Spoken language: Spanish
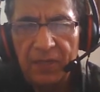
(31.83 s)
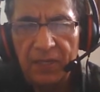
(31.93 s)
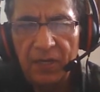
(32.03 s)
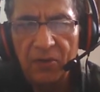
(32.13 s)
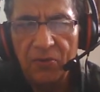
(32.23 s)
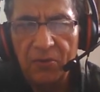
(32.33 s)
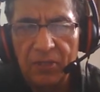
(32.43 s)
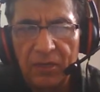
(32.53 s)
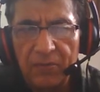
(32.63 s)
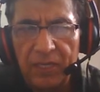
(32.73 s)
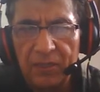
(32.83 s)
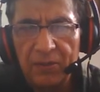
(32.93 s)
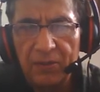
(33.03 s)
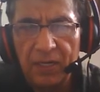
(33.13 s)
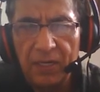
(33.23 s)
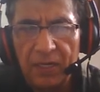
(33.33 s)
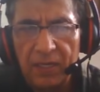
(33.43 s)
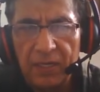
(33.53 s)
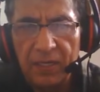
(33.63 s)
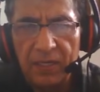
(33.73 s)
y el ocultamiento de la
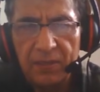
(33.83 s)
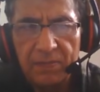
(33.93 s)
realidad